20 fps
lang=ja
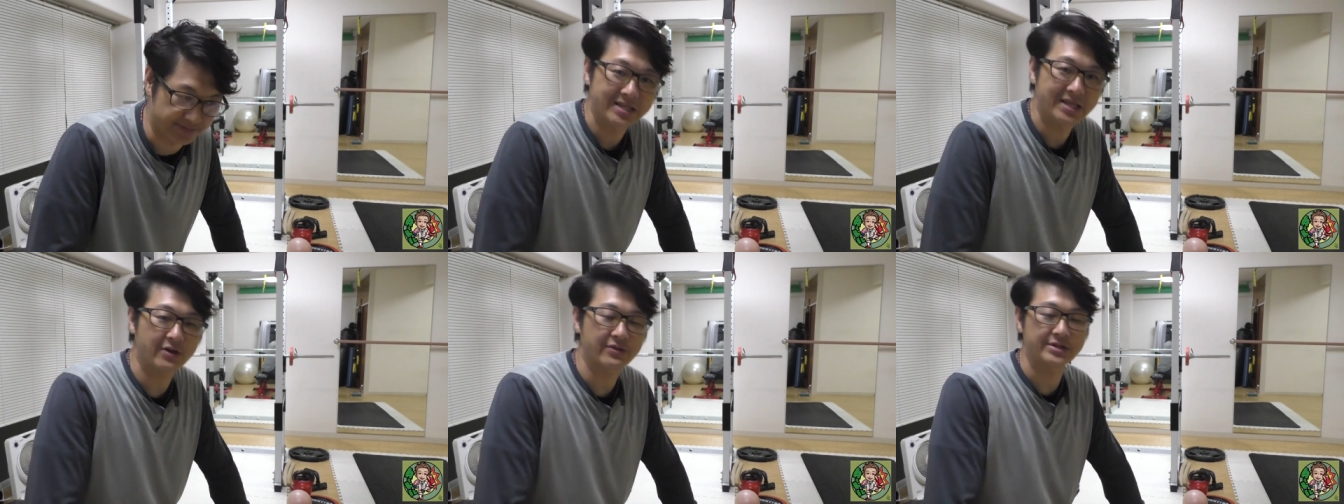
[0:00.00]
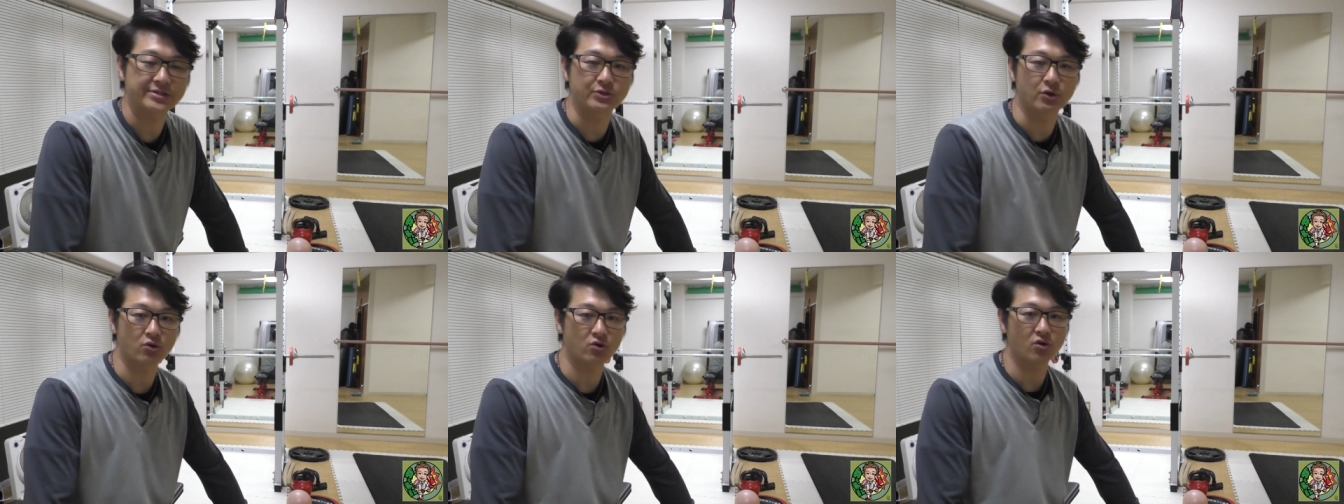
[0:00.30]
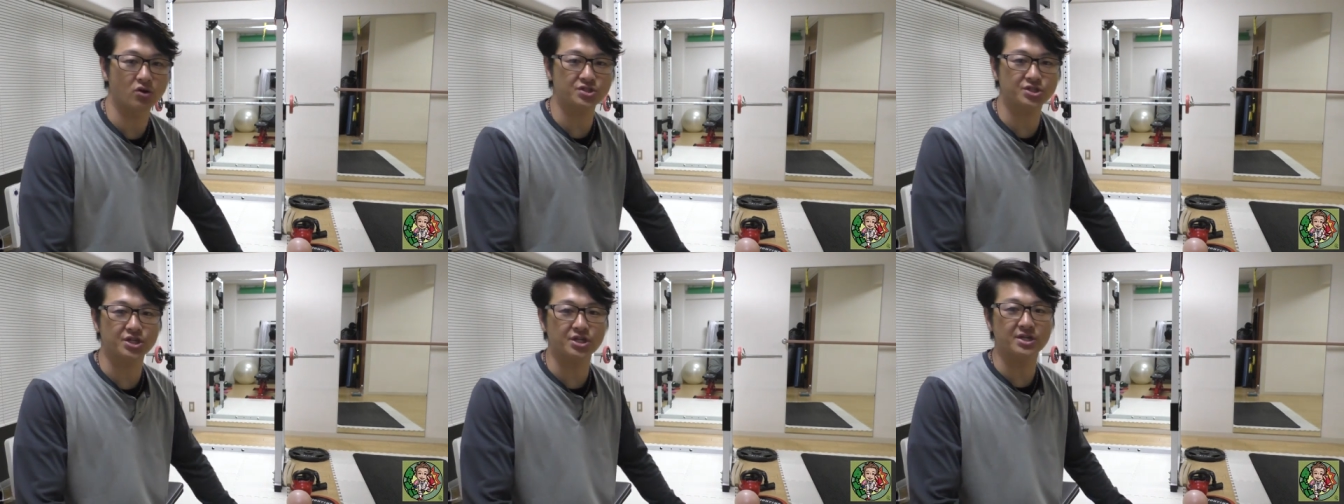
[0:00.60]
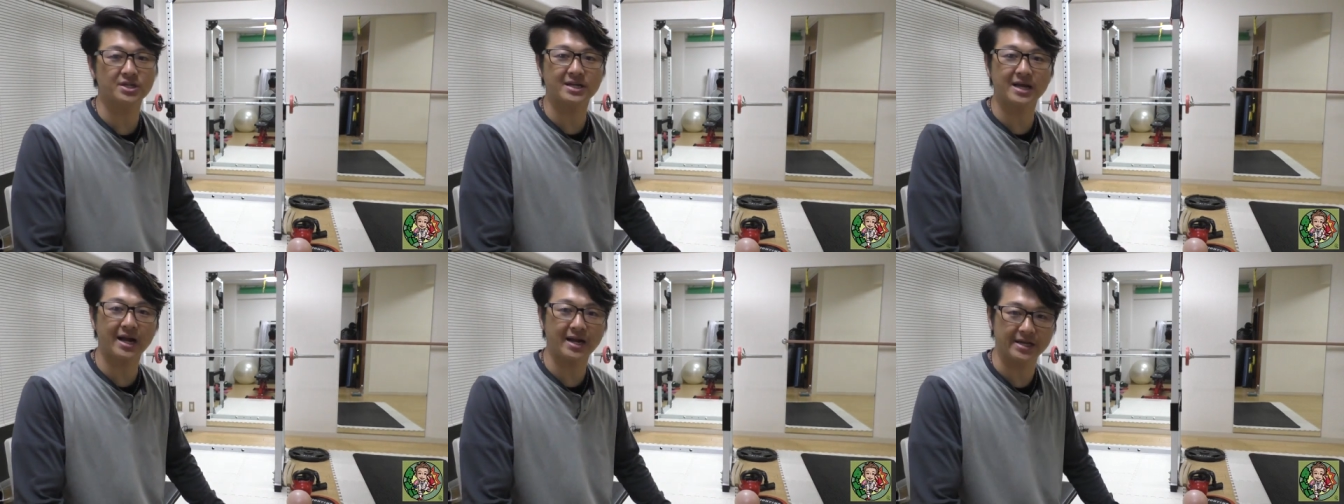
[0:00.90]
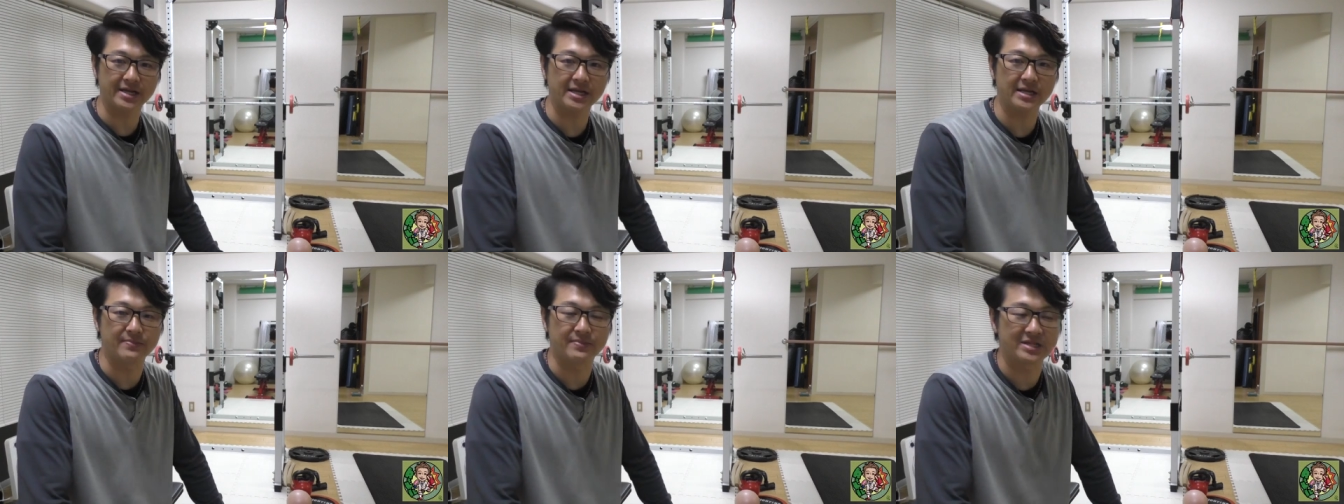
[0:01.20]
なのでそこをしっか
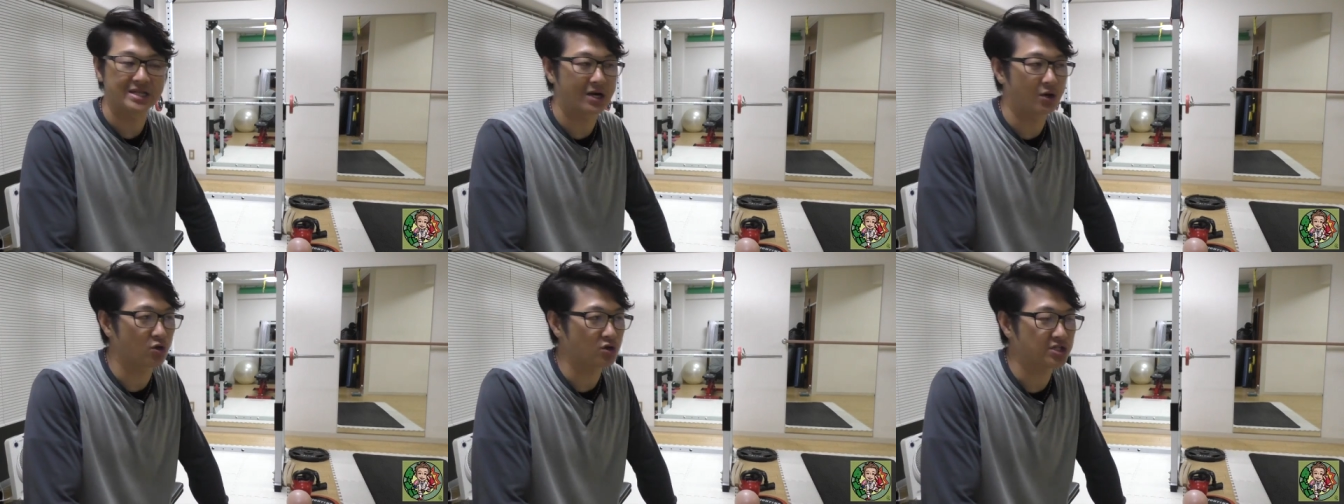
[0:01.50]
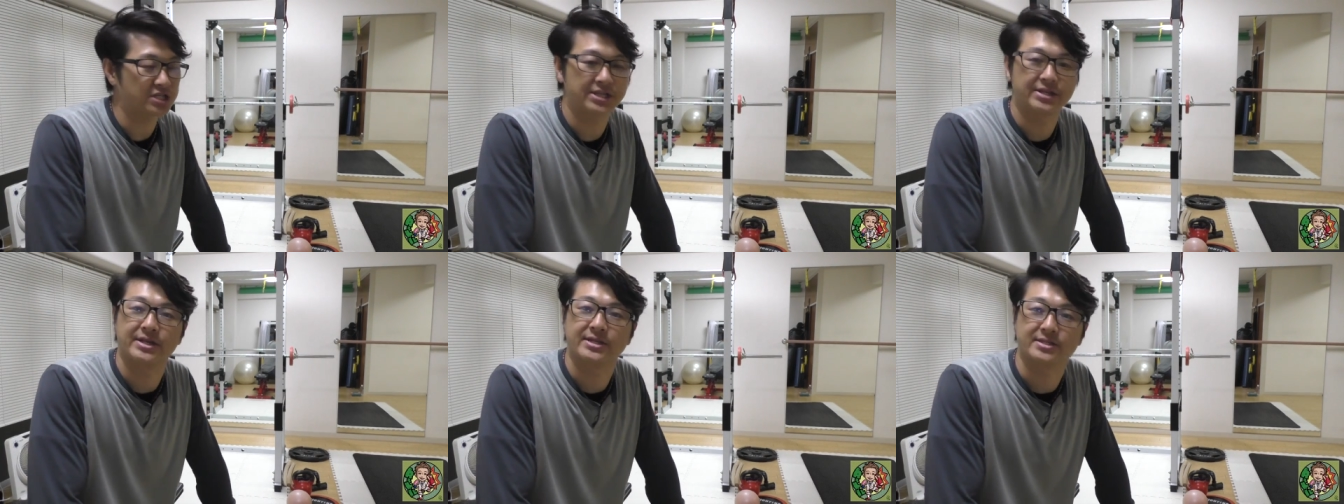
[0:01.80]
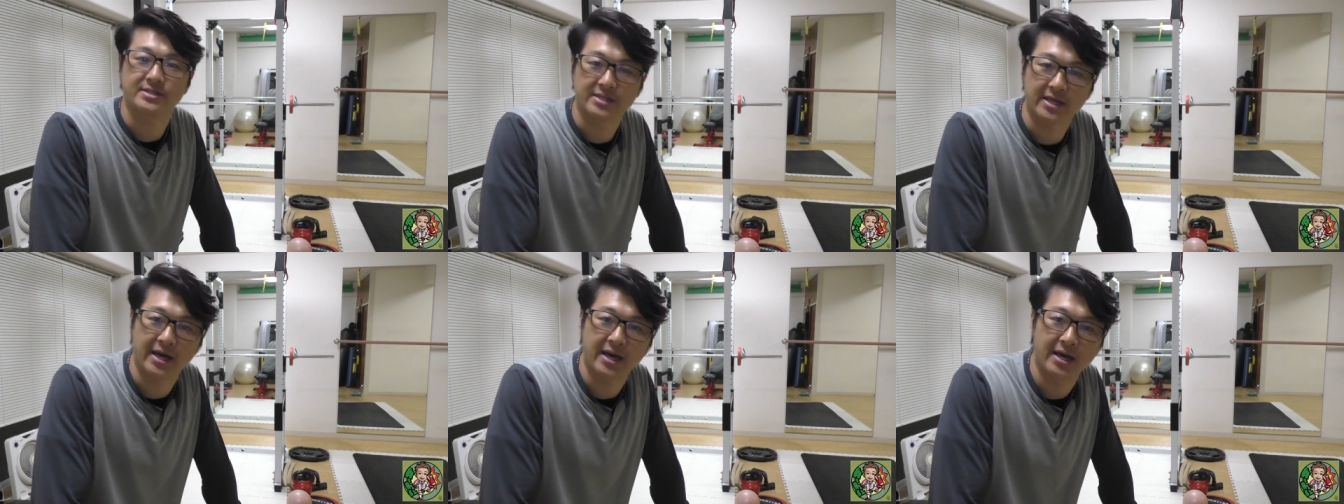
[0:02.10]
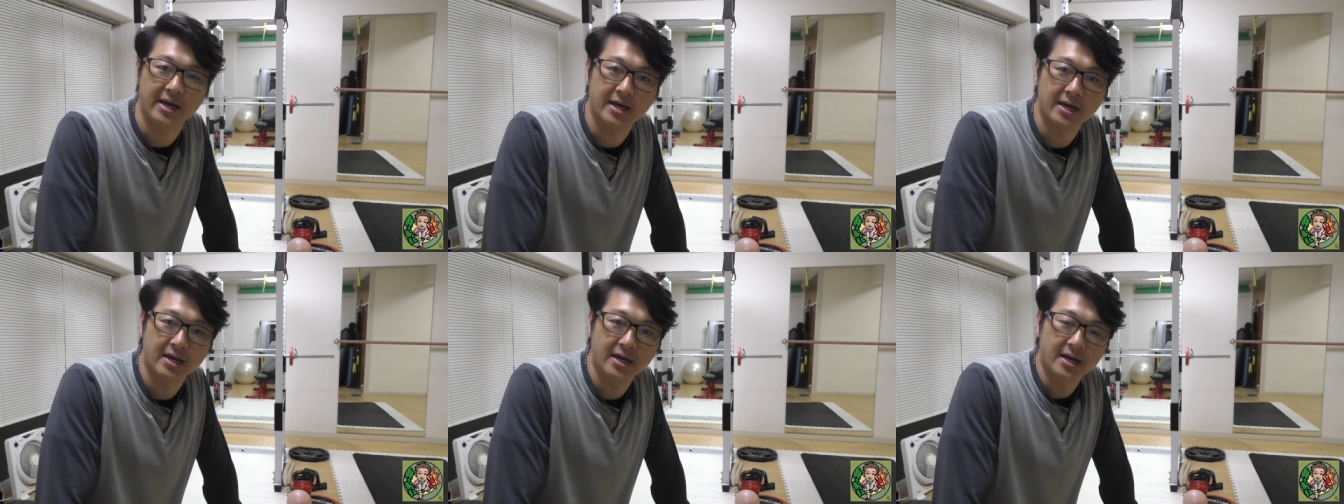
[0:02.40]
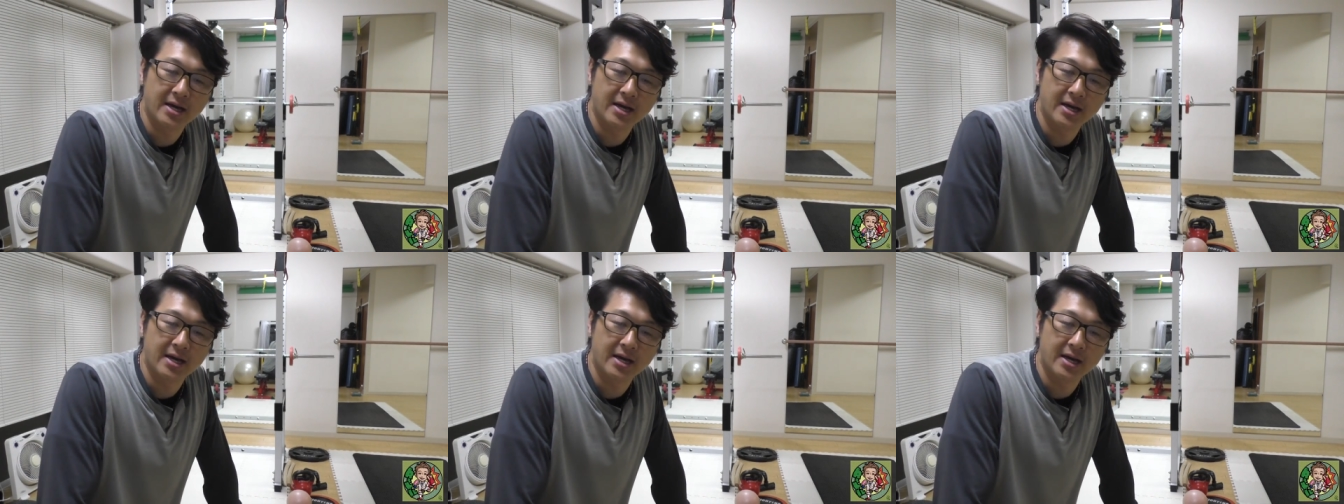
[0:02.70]
り見直してですね、